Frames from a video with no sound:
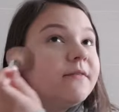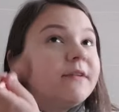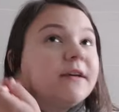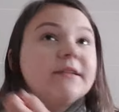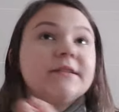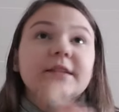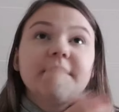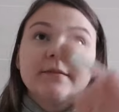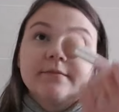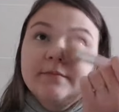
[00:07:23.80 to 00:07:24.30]

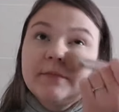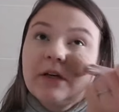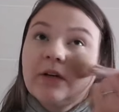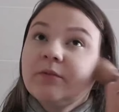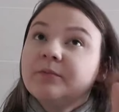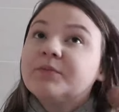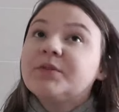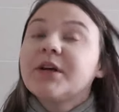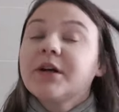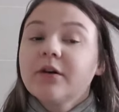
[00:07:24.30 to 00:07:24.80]
wiecie,
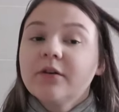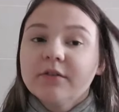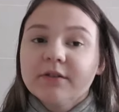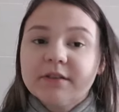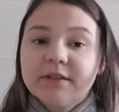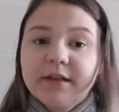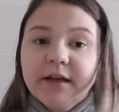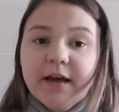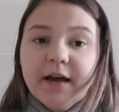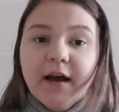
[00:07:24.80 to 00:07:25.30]
taką
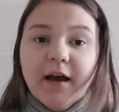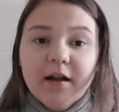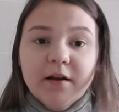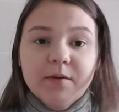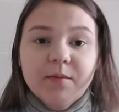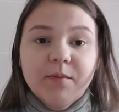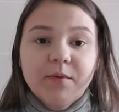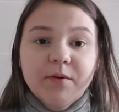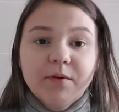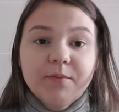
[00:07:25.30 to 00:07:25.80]
przekąskę
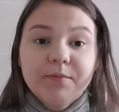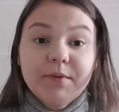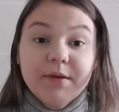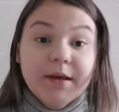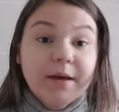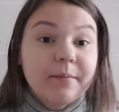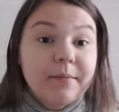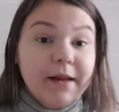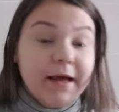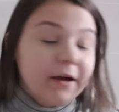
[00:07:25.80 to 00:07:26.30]
albo
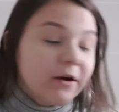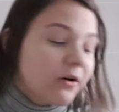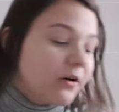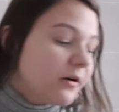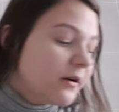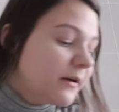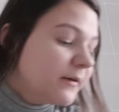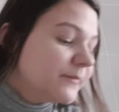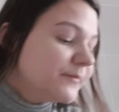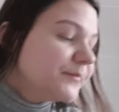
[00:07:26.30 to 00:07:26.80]
pije
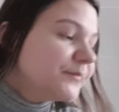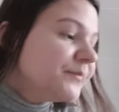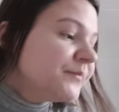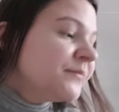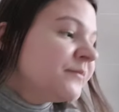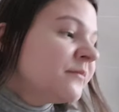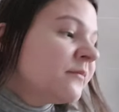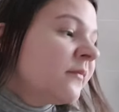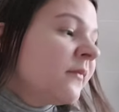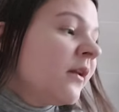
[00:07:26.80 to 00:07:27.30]
mleko.
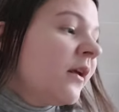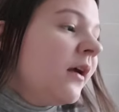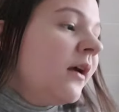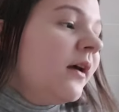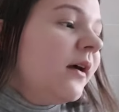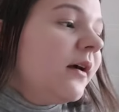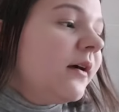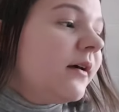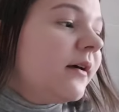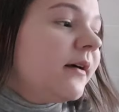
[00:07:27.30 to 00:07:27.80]

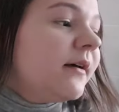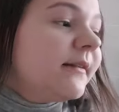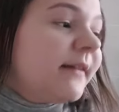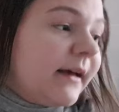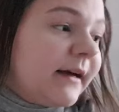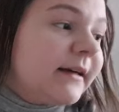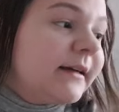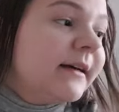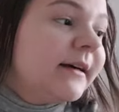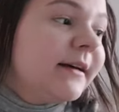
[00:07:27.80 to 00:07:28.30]

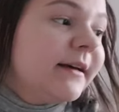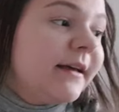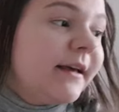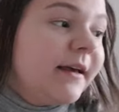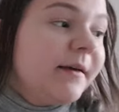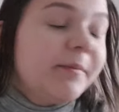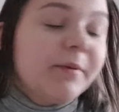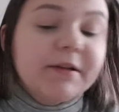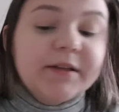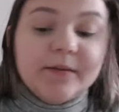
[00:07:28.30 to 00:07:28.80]
Tak,
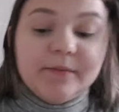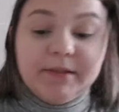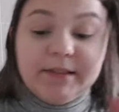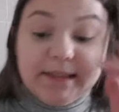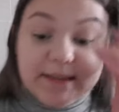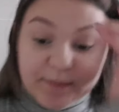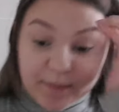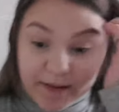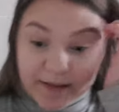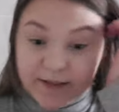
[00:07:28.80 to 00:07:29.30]
i potem
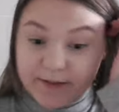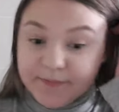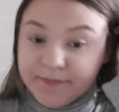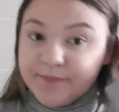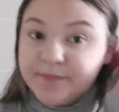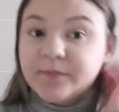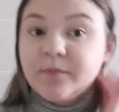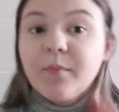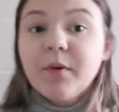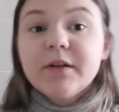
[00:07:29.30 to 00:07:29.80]
idzie spać.
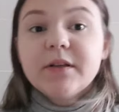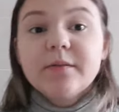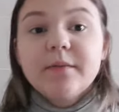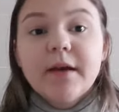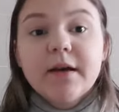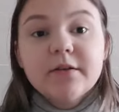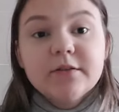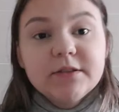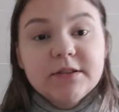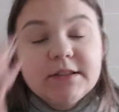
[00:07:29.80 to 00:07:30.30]
Po tym
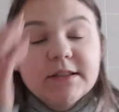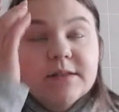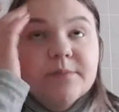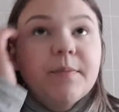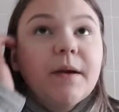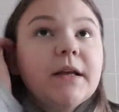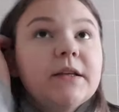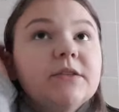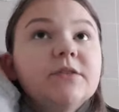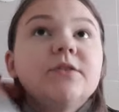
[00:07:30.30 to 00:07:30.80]
jak on idzie
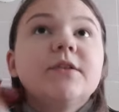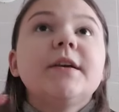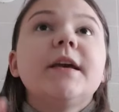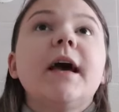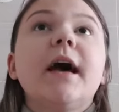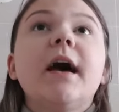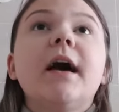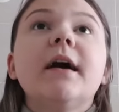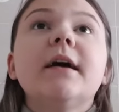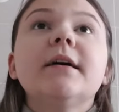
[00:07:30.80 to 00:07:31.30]
spać, to
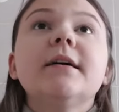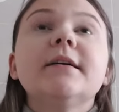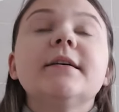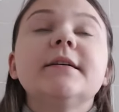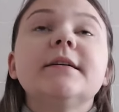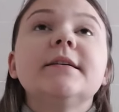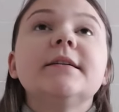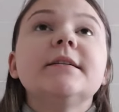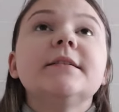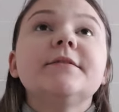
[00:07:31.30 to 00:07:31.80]
ja
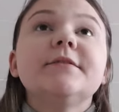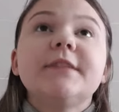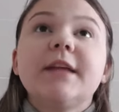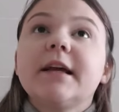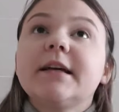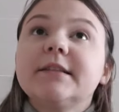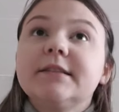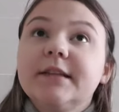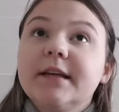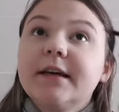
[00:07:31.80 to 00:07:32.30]
w
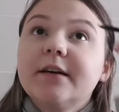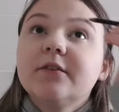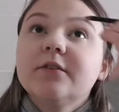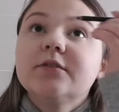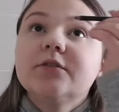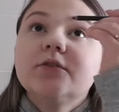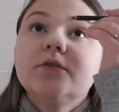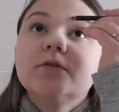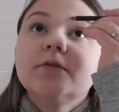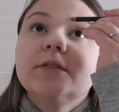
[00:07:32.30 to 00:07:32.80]
trakcie jego
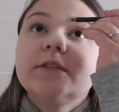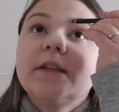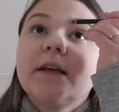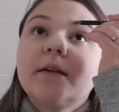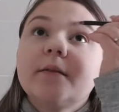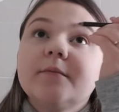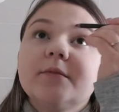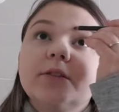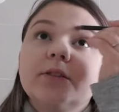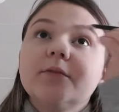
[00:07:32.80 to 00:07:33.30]
snu
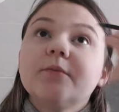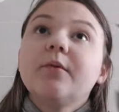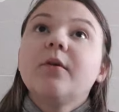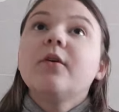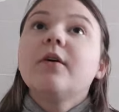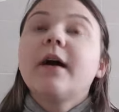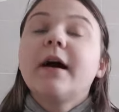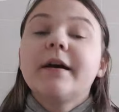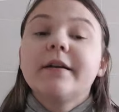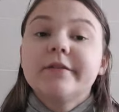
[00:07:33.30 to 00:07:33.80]
staram się
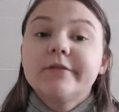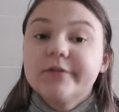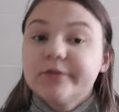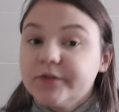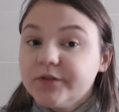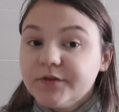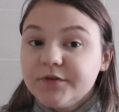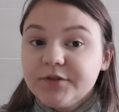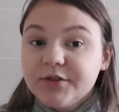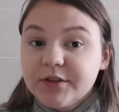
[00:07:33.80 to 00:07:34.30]

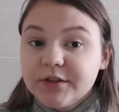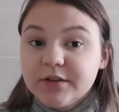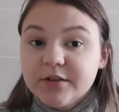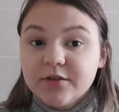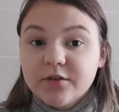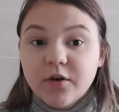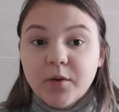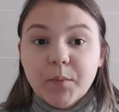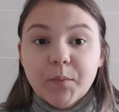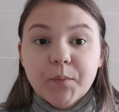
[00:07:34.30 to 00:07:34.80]
ogarnąć
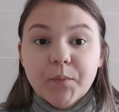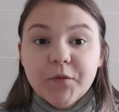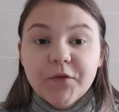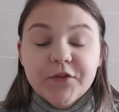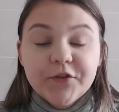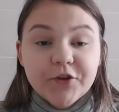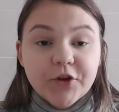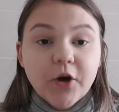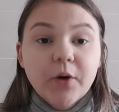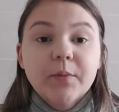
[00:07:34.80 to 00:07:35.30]
wszystko
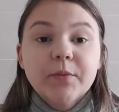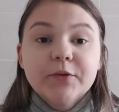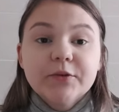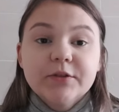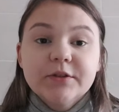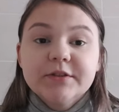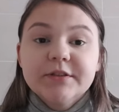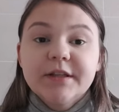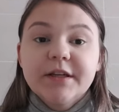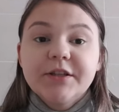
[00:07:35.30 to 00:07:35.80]
w domu,
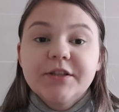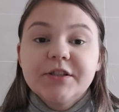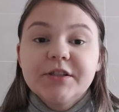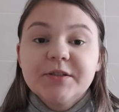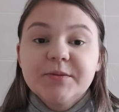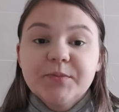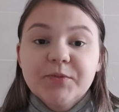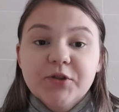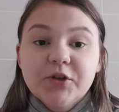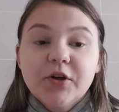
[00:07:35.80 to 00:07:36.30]
to znaczy
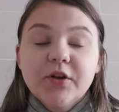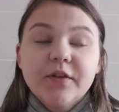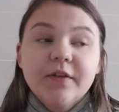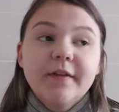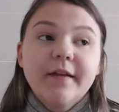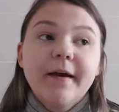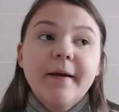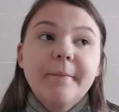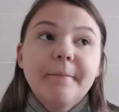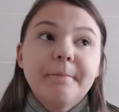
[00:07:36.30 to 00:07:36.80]

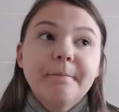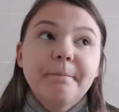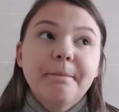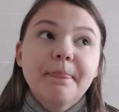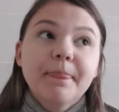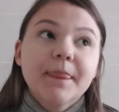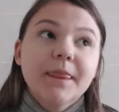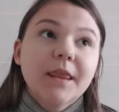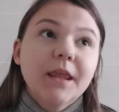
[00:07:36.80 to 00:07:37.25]
sprzątam